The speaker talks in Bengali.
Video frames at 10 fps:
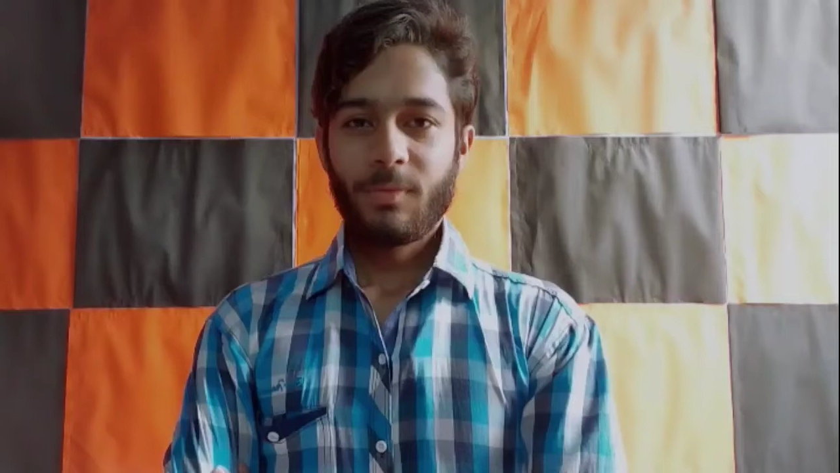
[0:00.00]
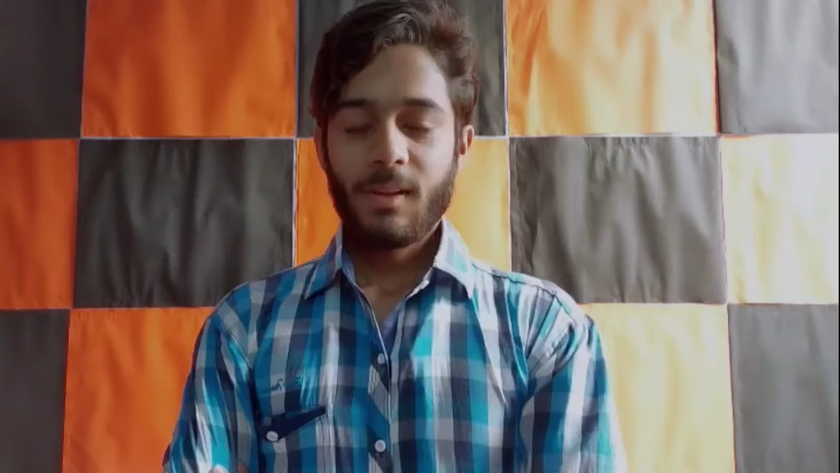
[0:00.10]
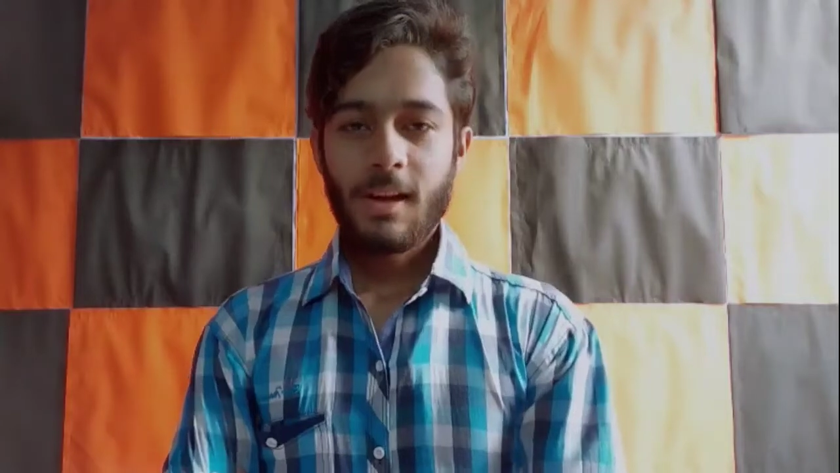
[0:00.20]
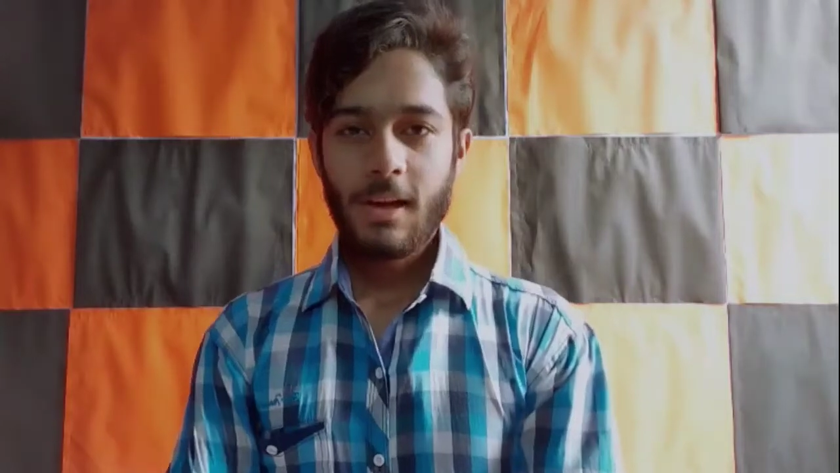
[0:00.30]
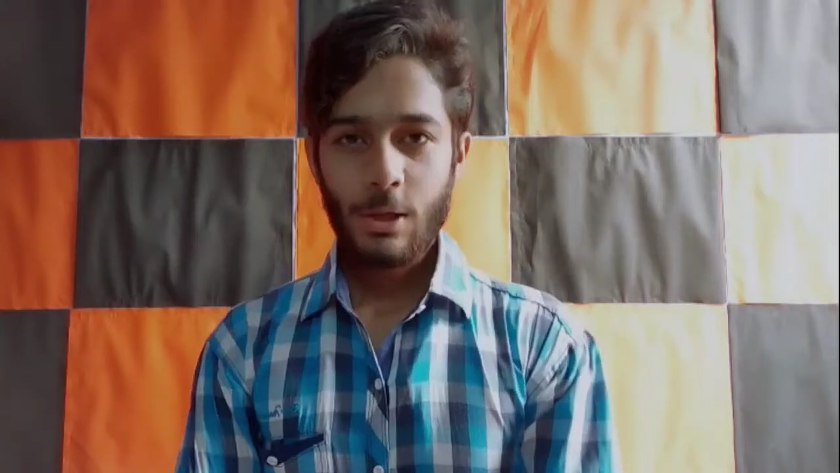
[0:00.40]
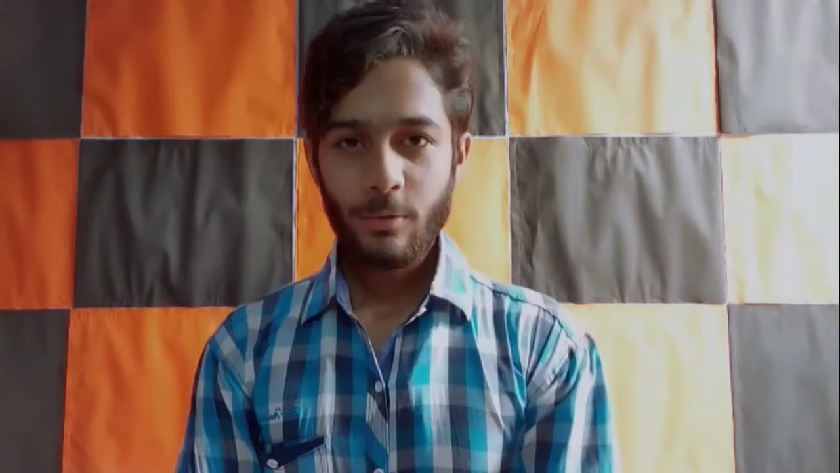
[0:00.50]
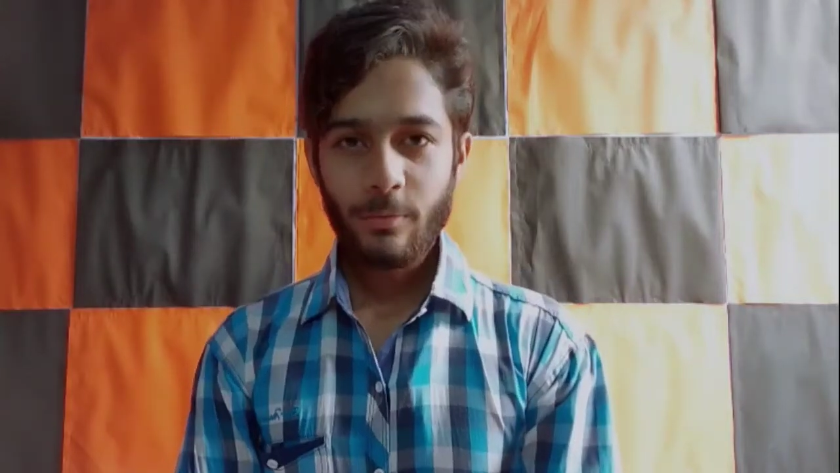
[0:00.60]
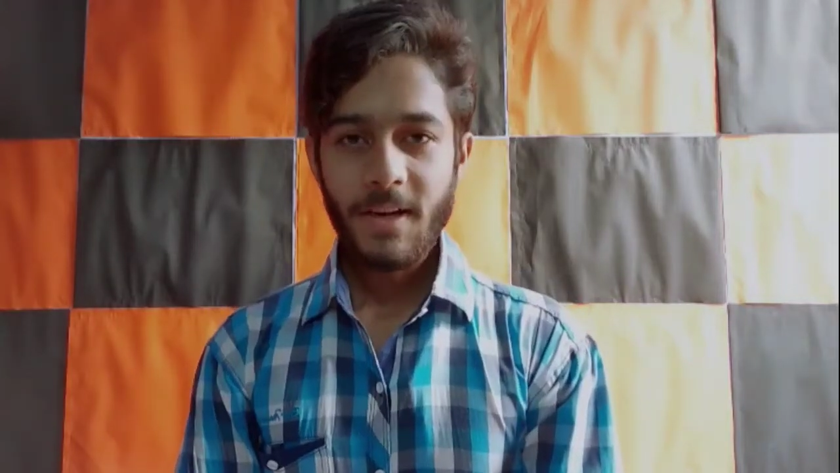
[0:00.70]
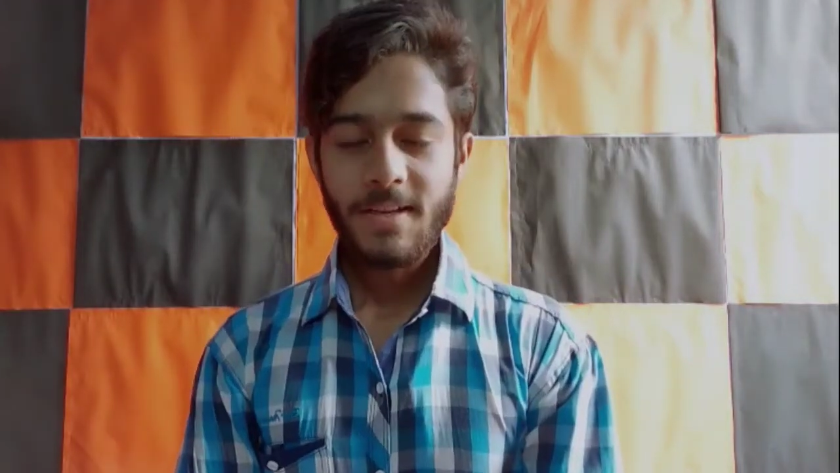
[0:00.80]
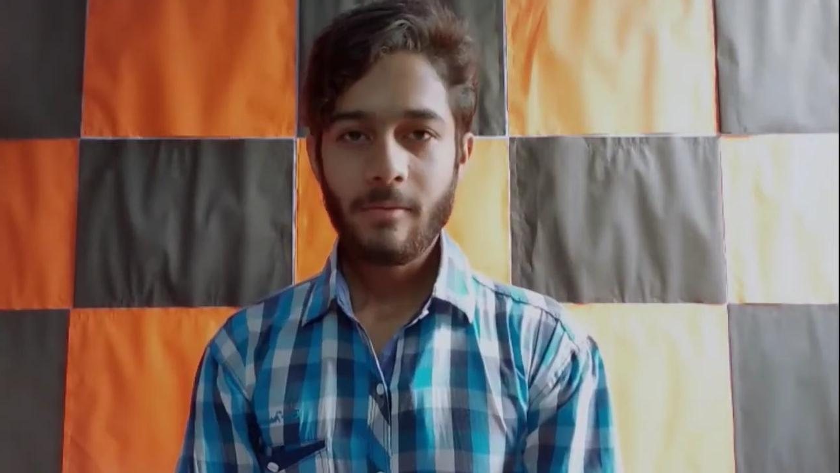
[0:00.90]
হ্যালো
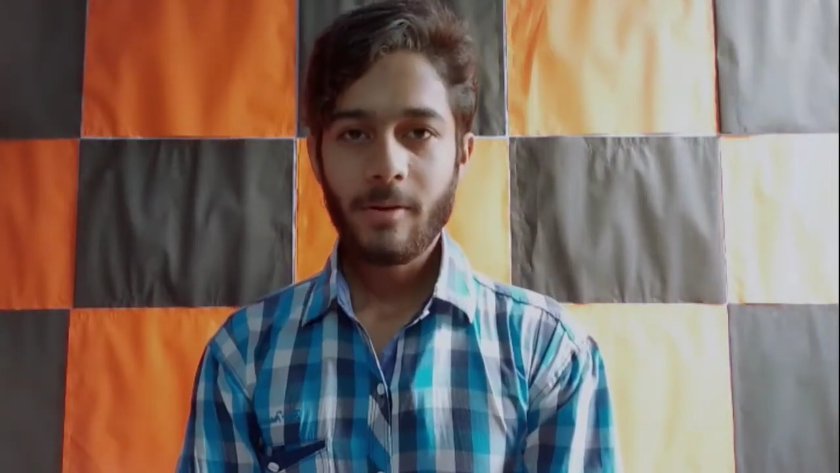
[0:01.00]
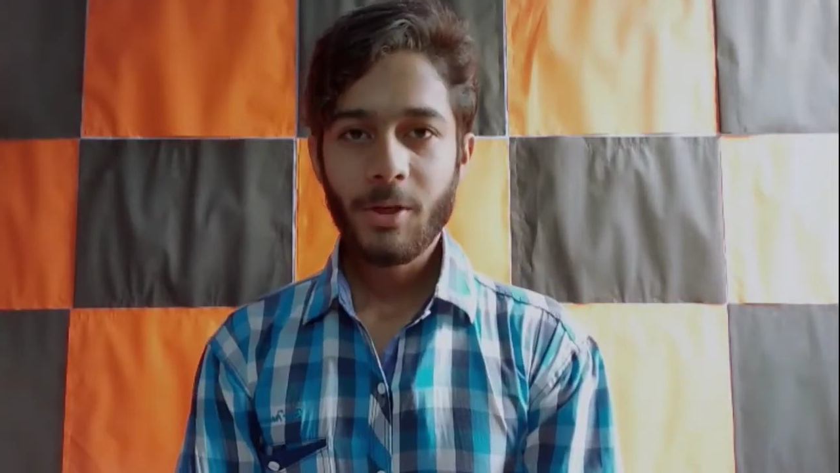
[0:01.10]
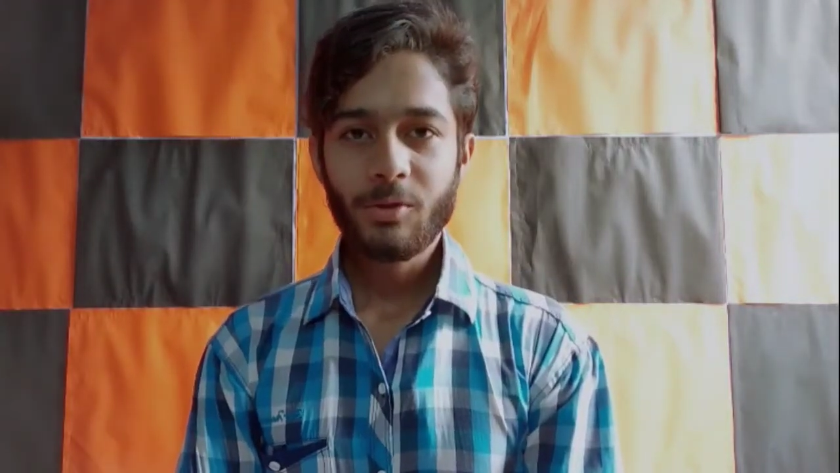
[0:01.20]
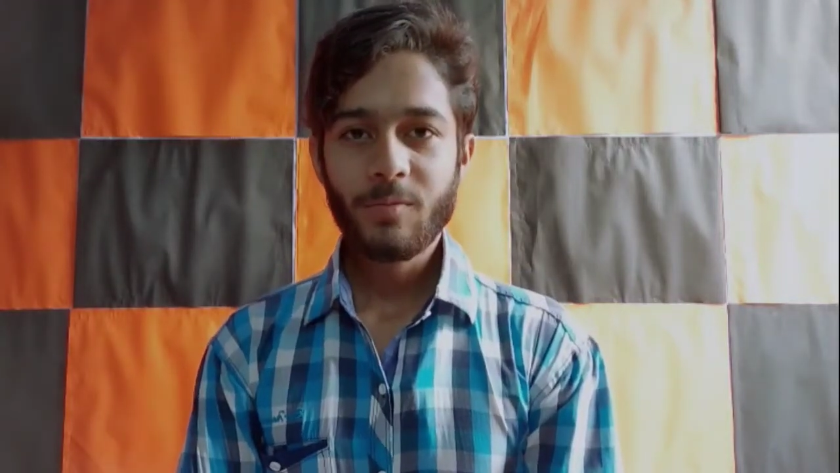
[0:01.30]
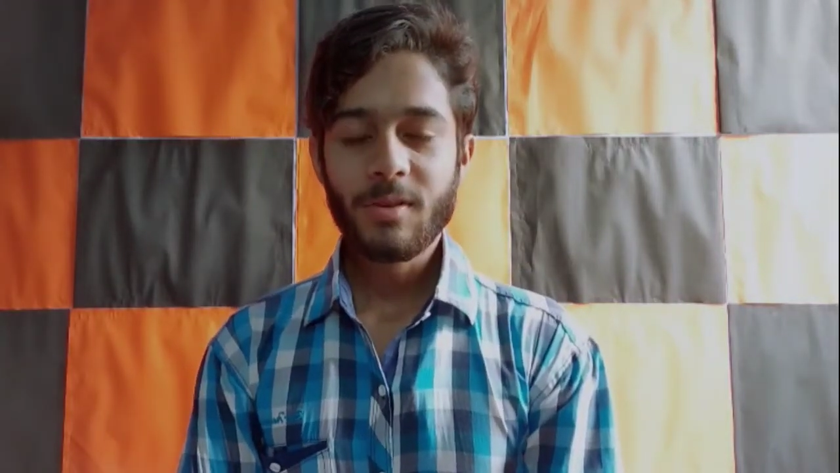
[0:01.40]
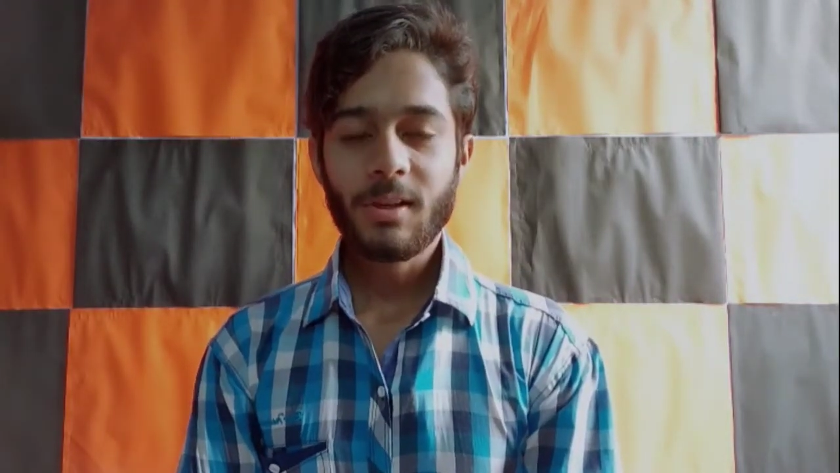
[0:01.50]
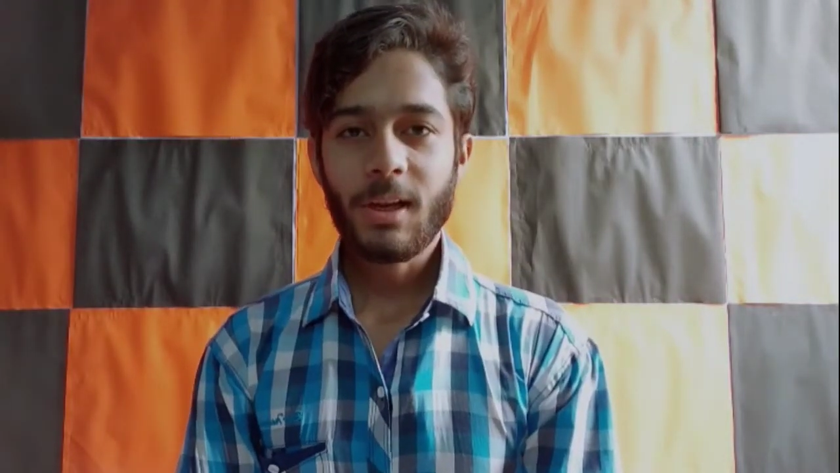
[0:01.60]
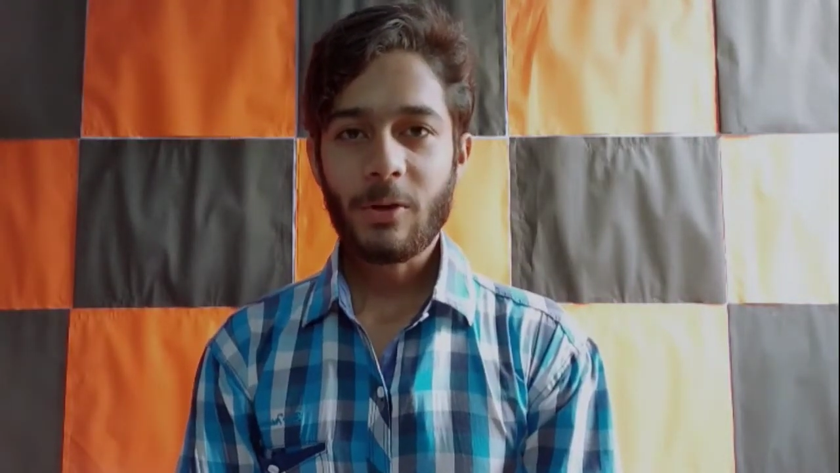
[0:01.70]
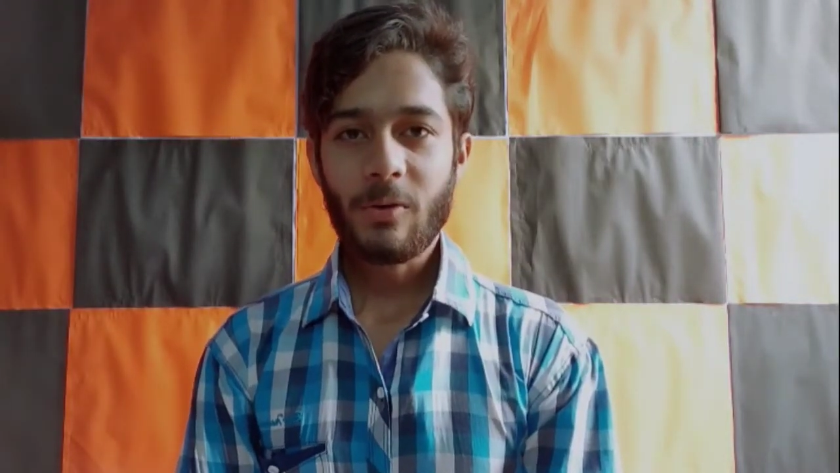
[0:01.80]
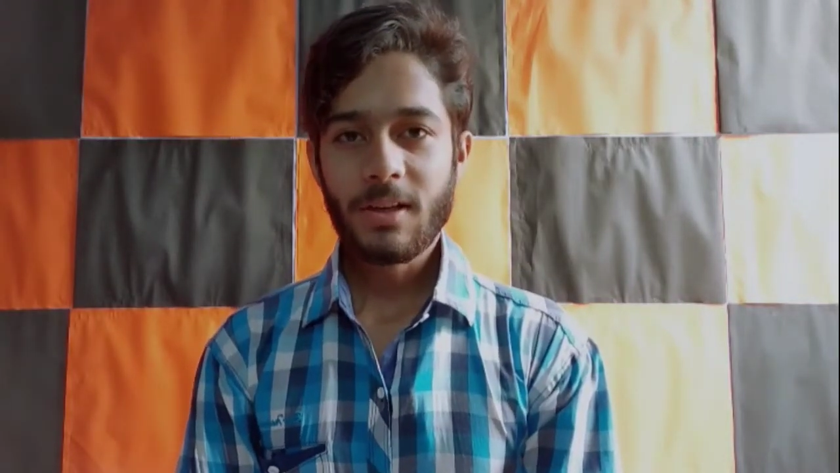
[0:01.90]
ফ্রেন্ডস আমার ইউটিউব চ্যানেল
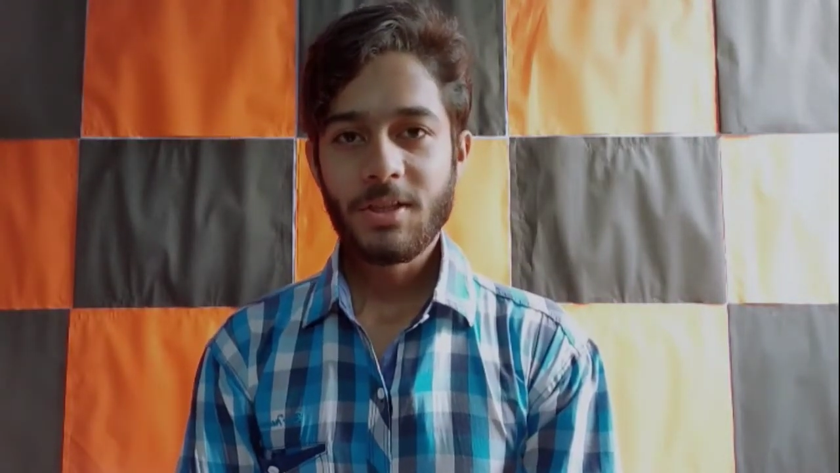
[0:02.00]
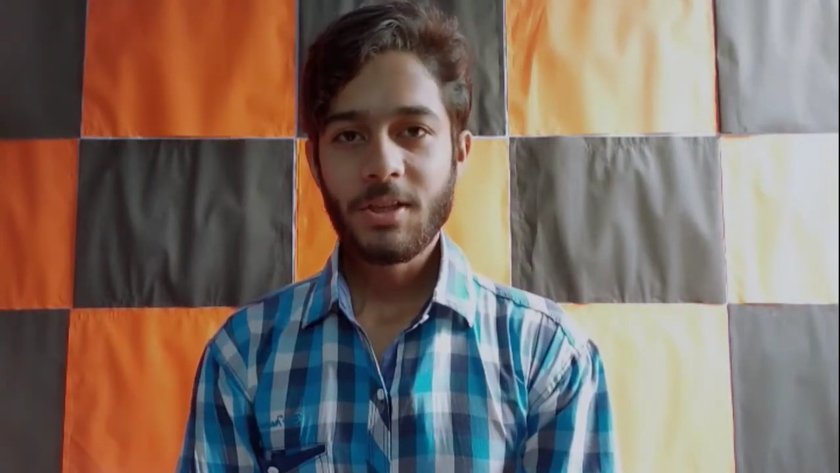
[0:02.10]
টেকনো আকাশে